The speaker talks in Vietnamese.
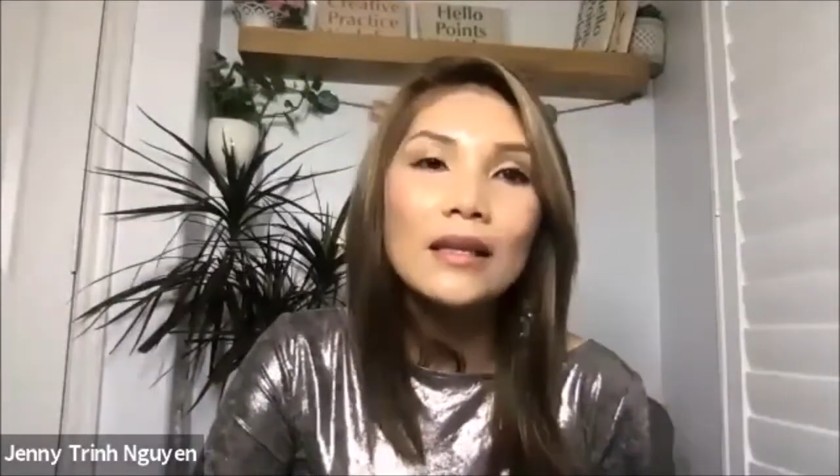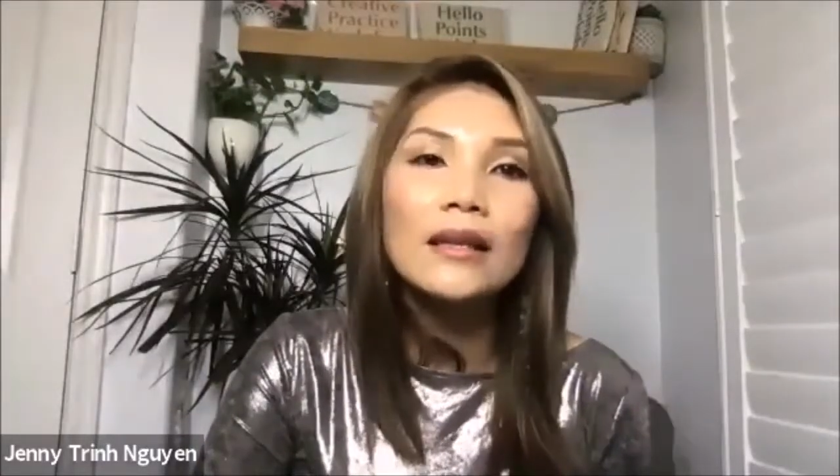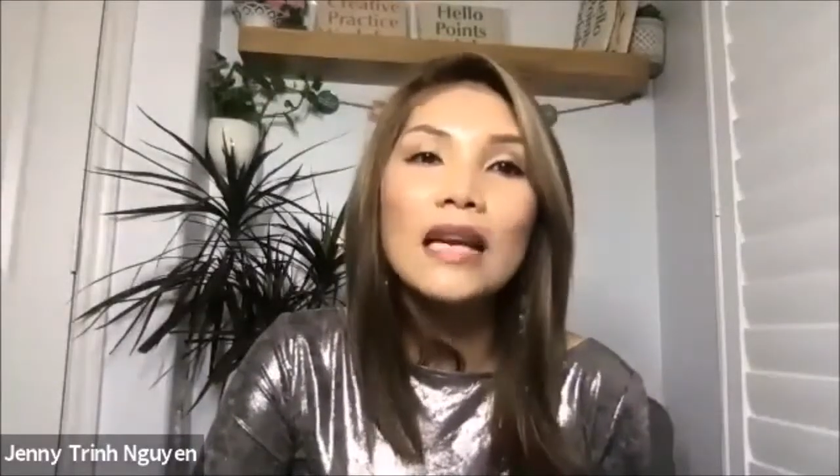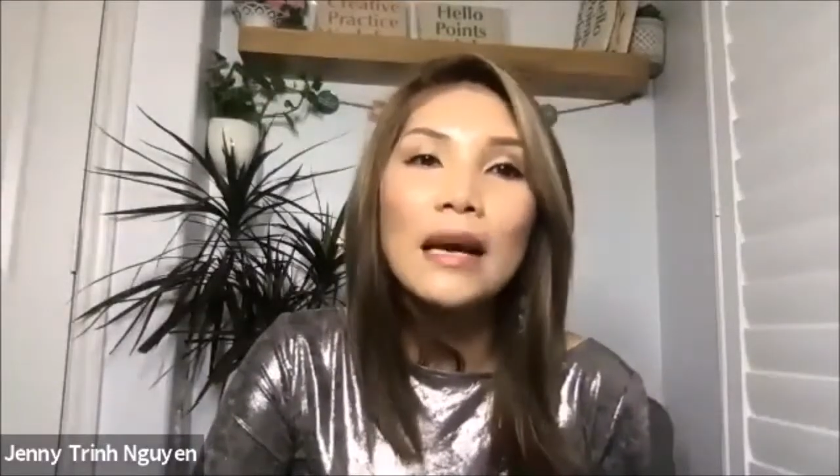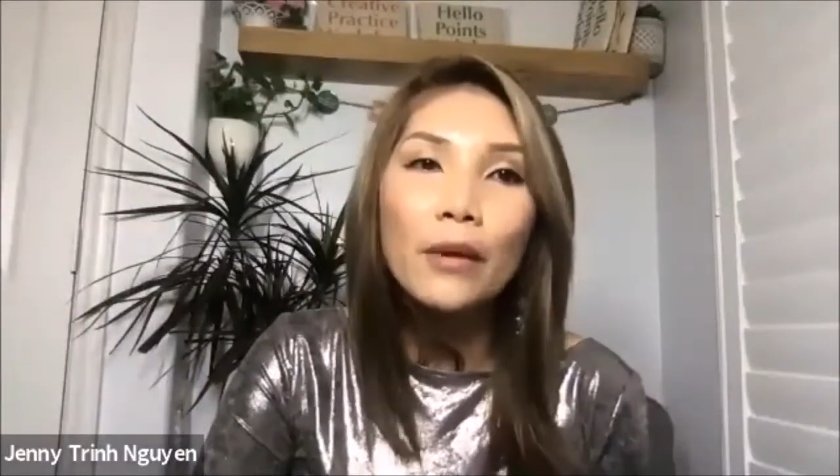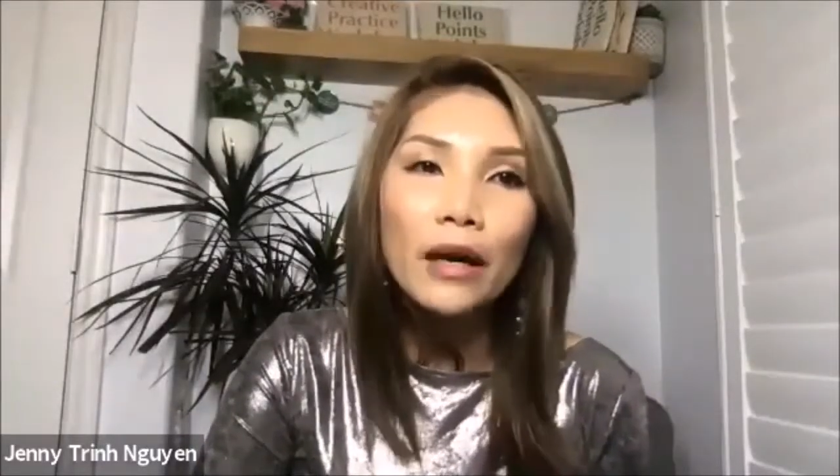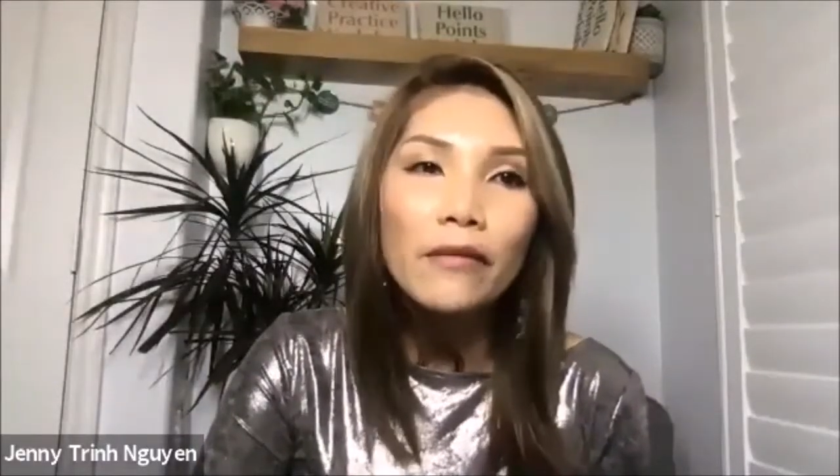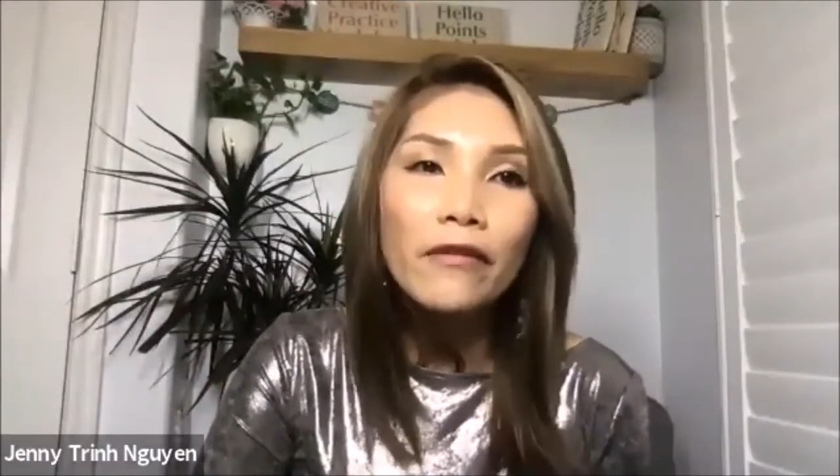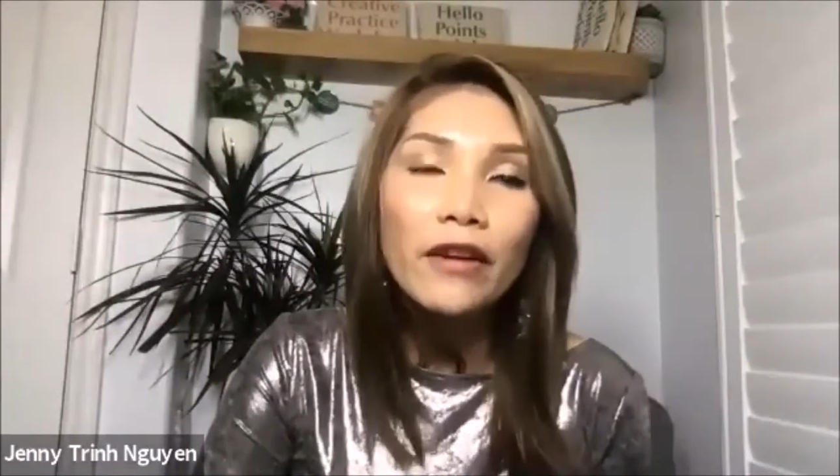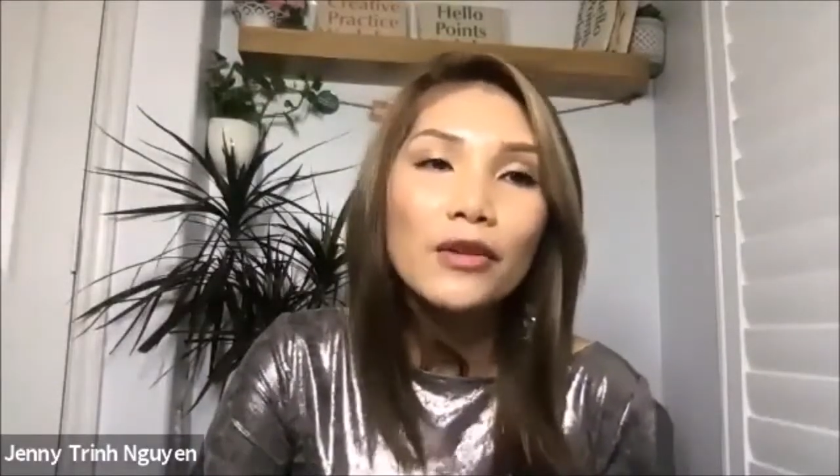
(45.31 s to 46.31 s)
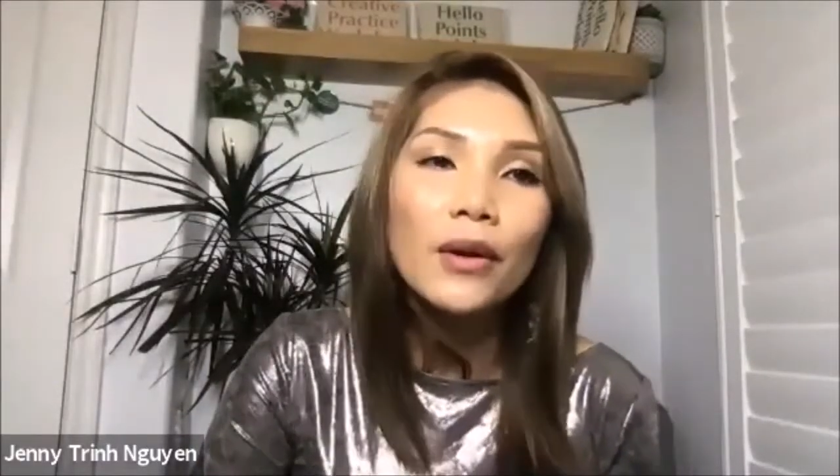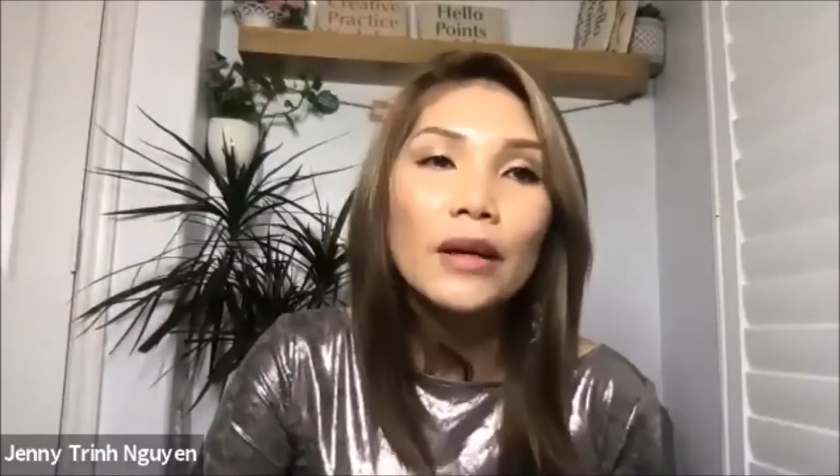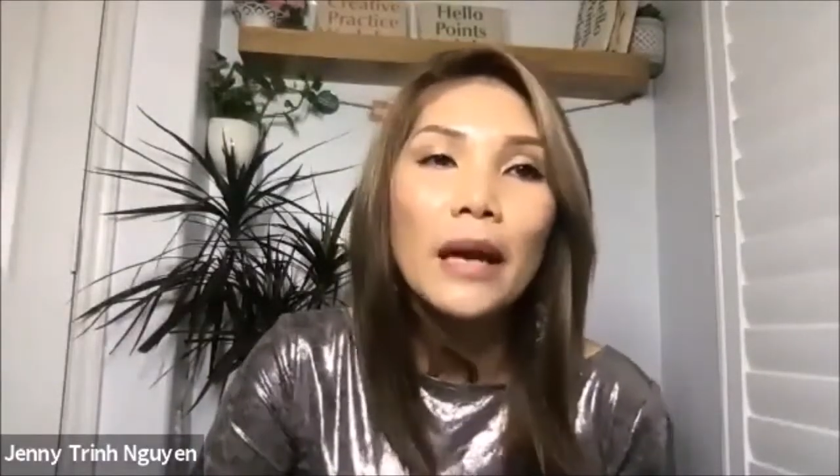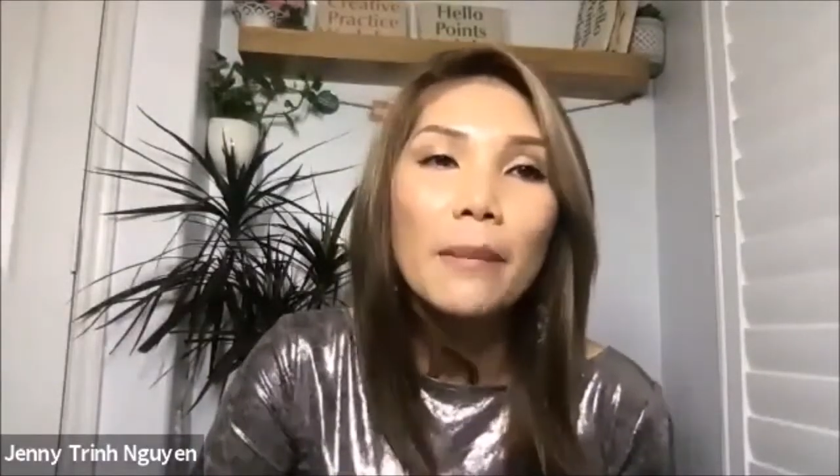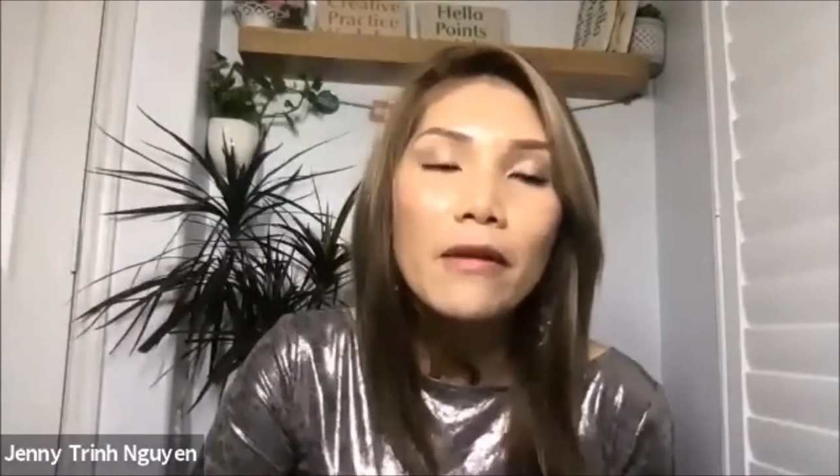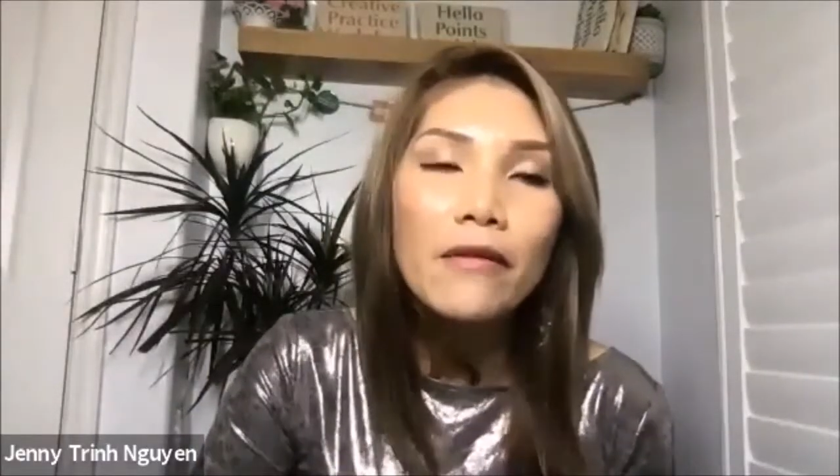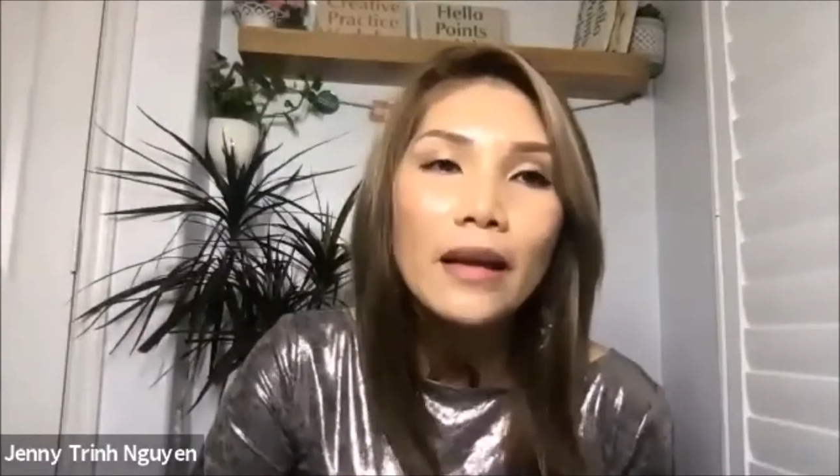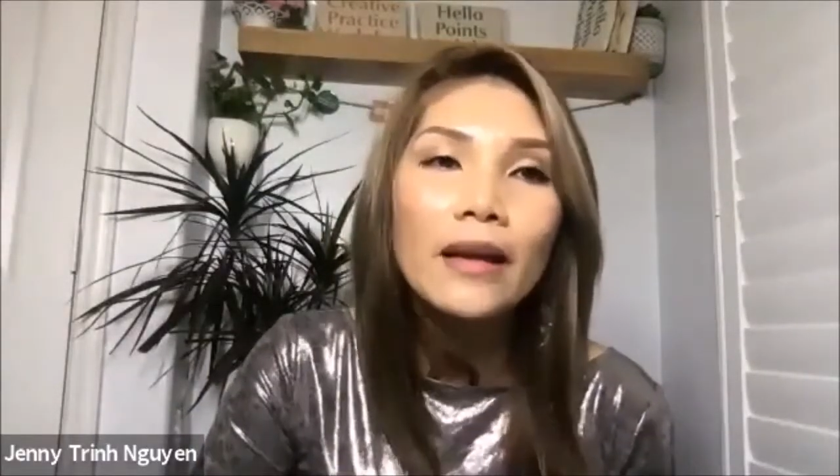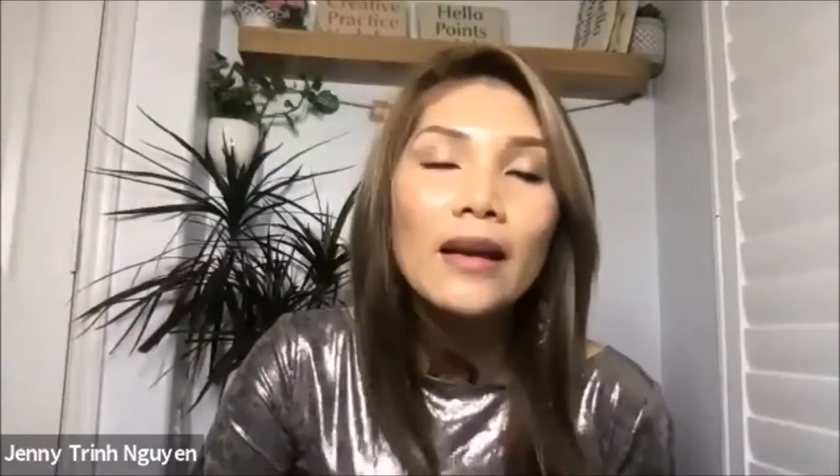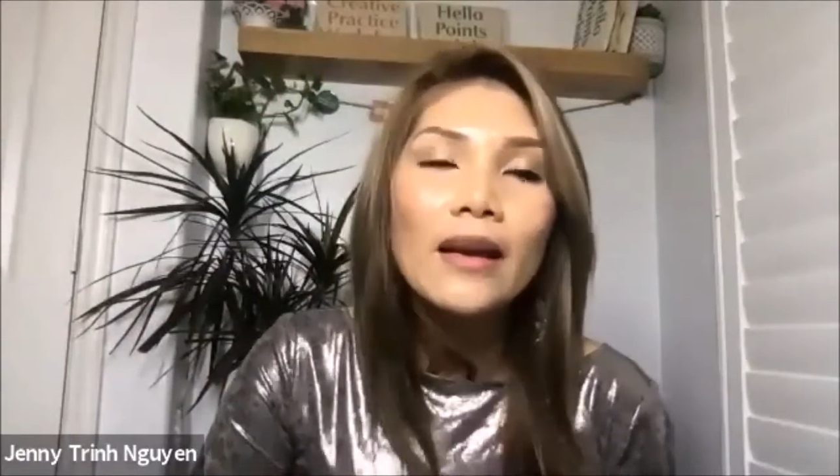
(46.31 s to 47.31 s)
sự đi làm một cái facial ở thẩm mỹ viện